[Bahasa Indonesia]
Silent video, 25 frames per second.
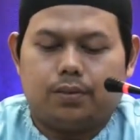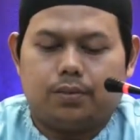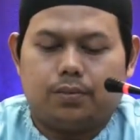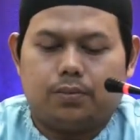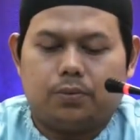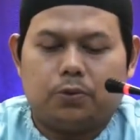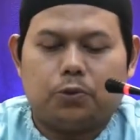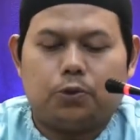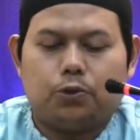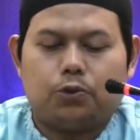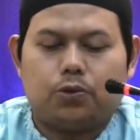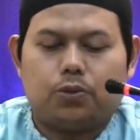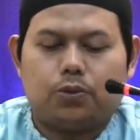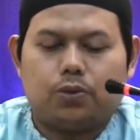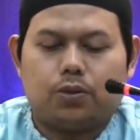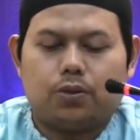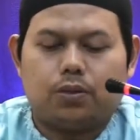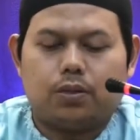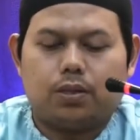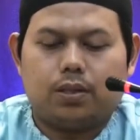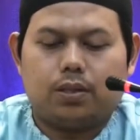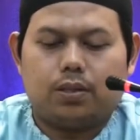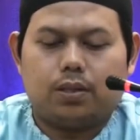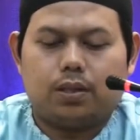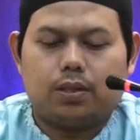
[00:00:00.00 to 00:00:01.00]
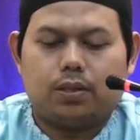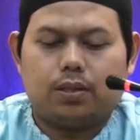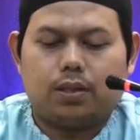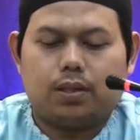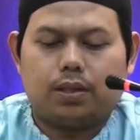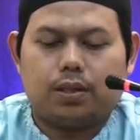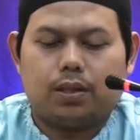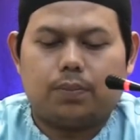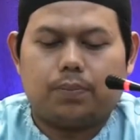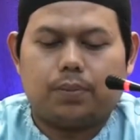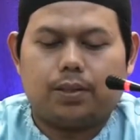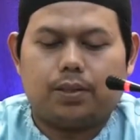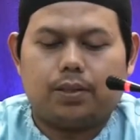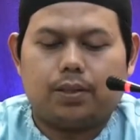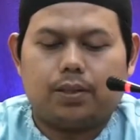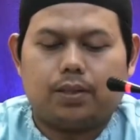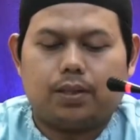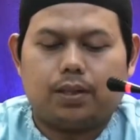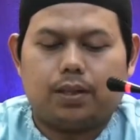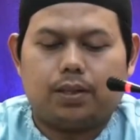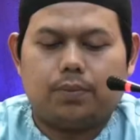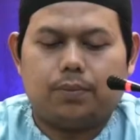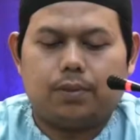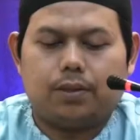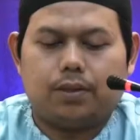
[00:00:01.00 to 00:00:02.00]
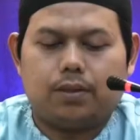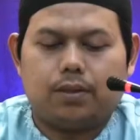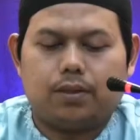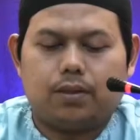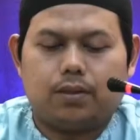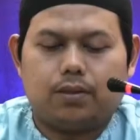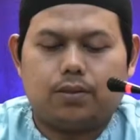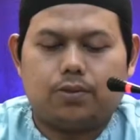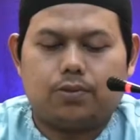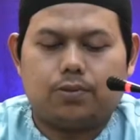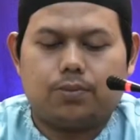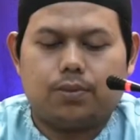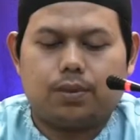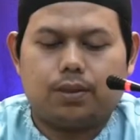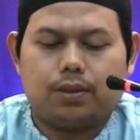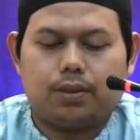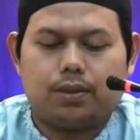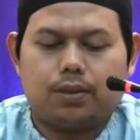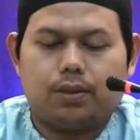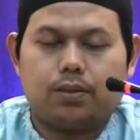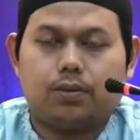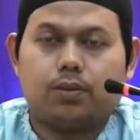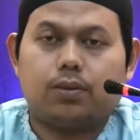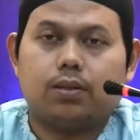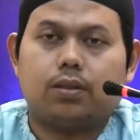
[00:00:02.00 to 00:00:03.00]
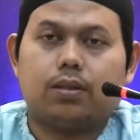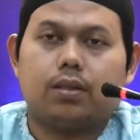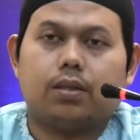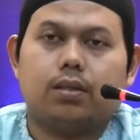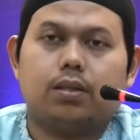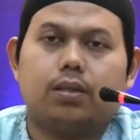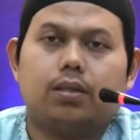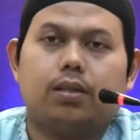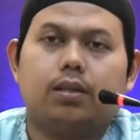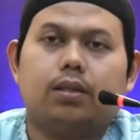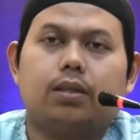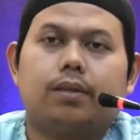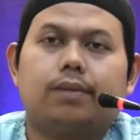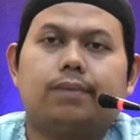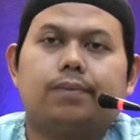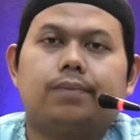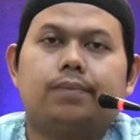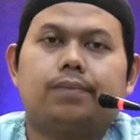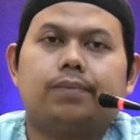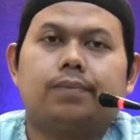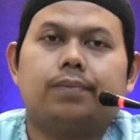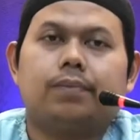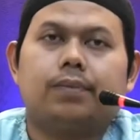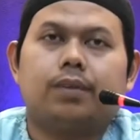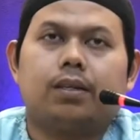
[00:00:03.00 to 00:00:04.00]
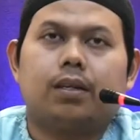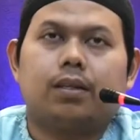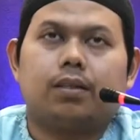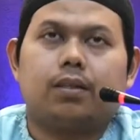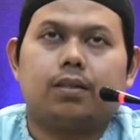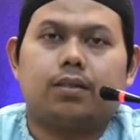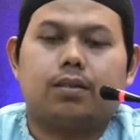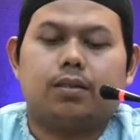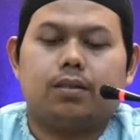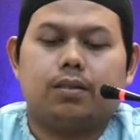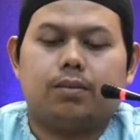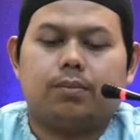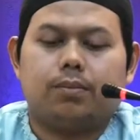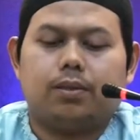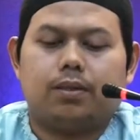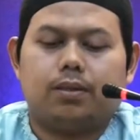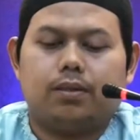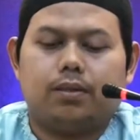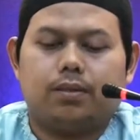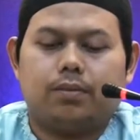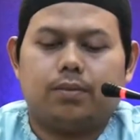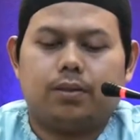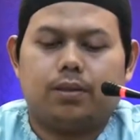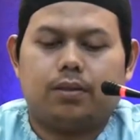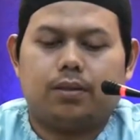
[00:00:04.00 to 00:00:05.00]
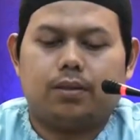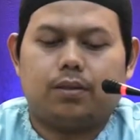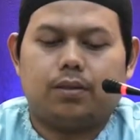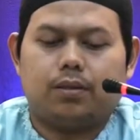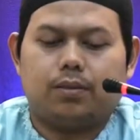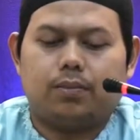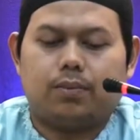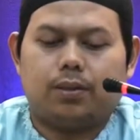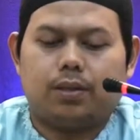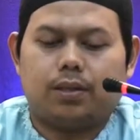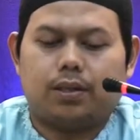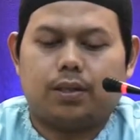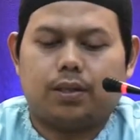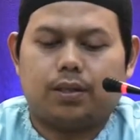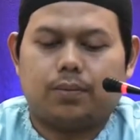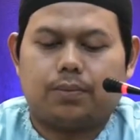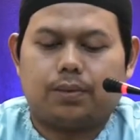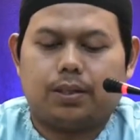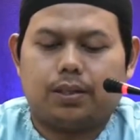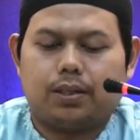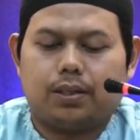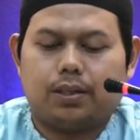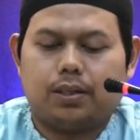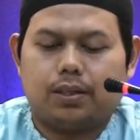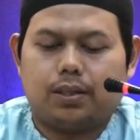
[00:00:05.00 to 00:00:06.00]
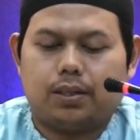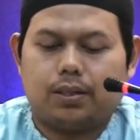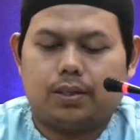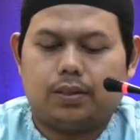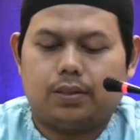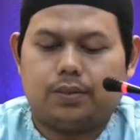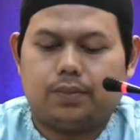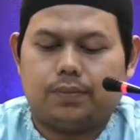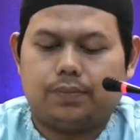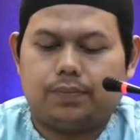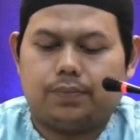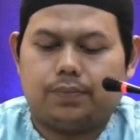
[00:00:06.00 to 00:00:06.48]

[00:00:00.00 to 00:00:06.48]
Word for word: Bersyukur senantiasa kita panjatkan kepada Allah Subhanahu wa taala atas nikmat-nikmat yang Allah berikan kepada kita.